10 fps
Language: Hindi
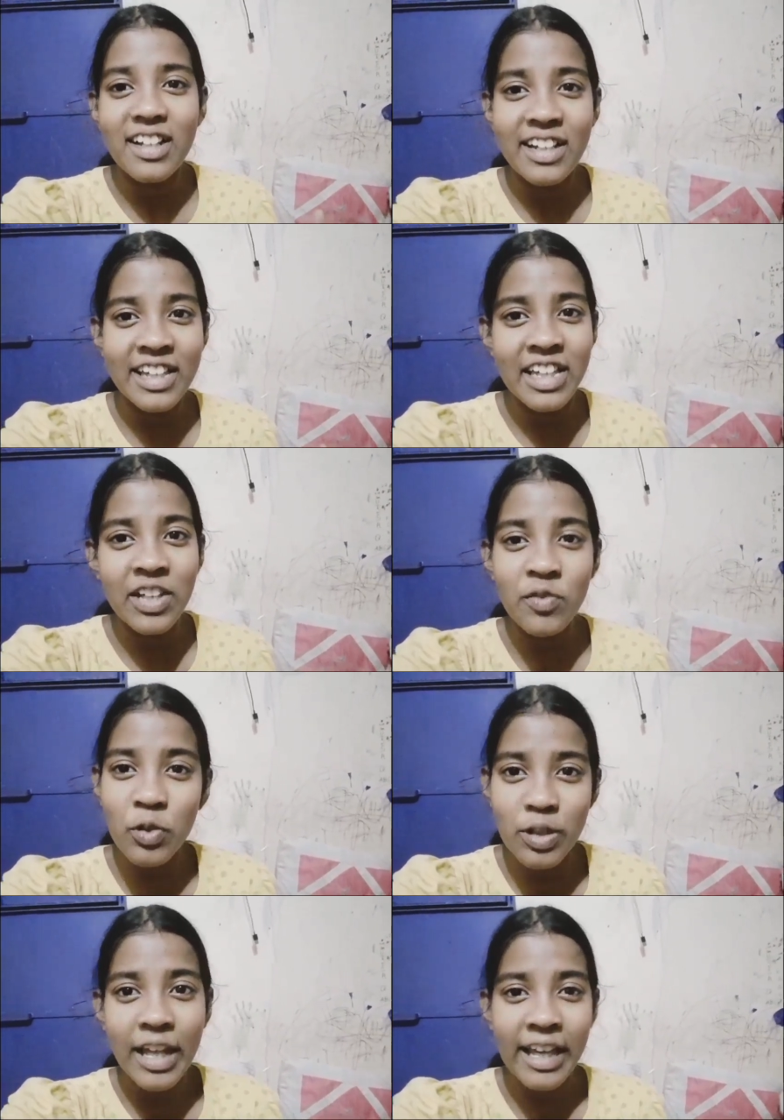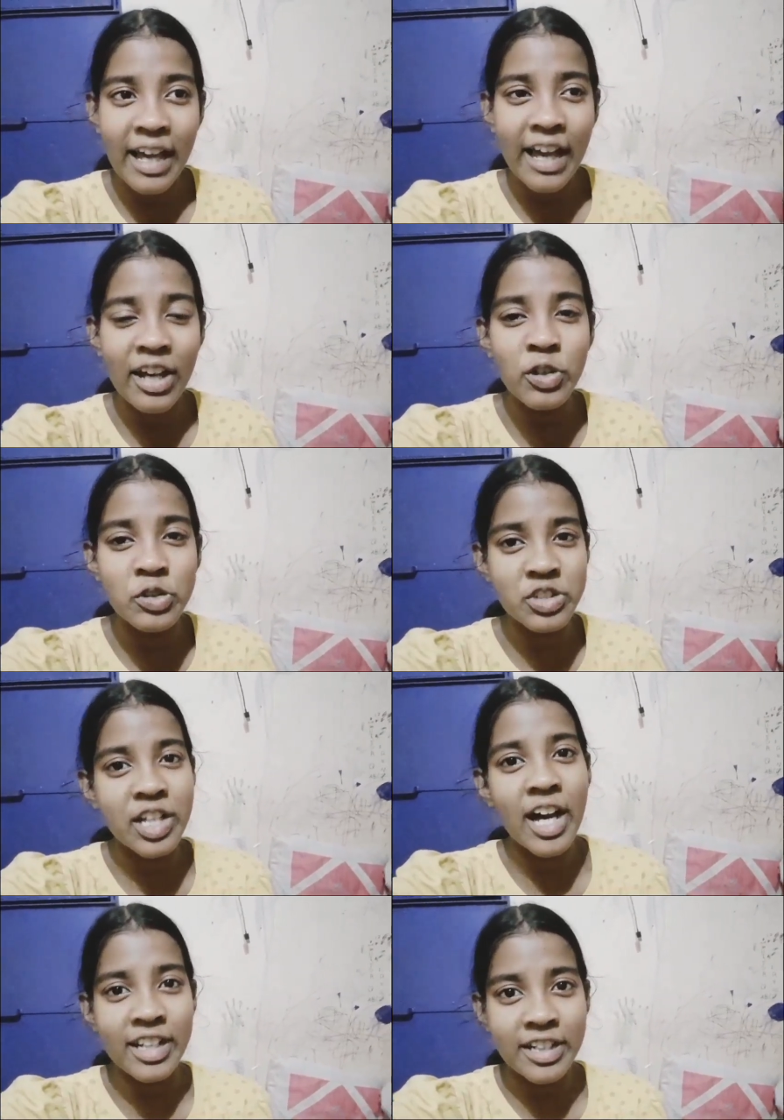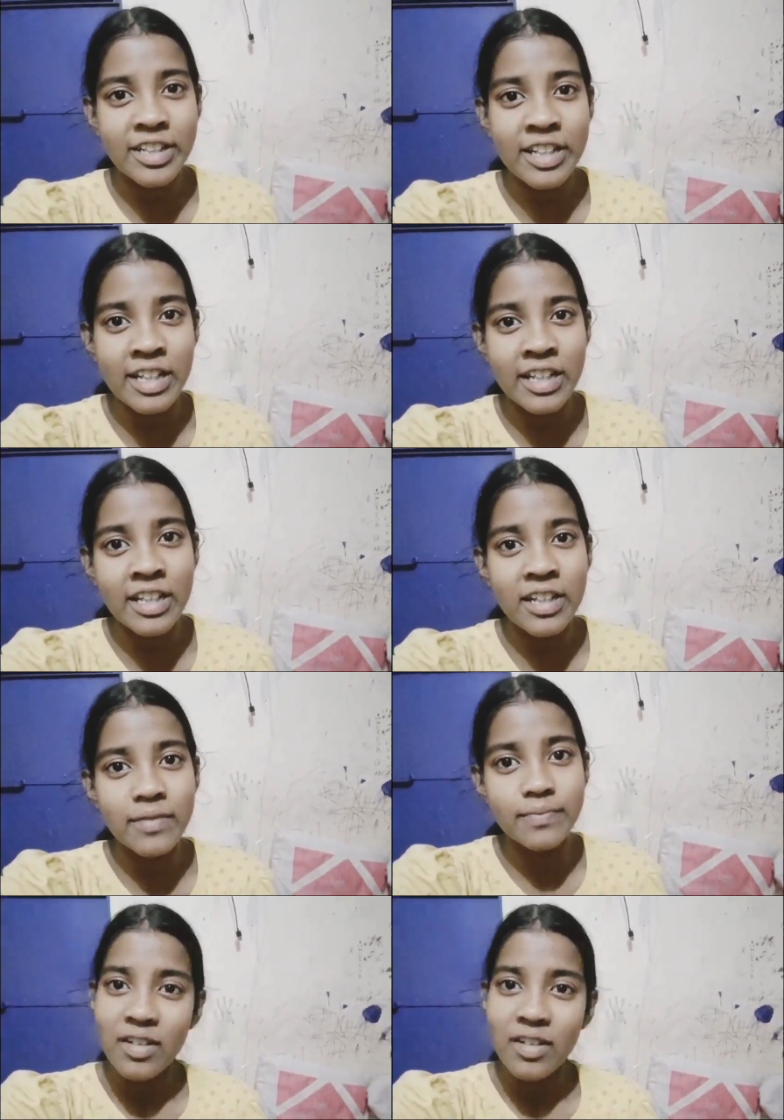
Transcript: लेकिन वो नहीं आया कुछ कारण के लिए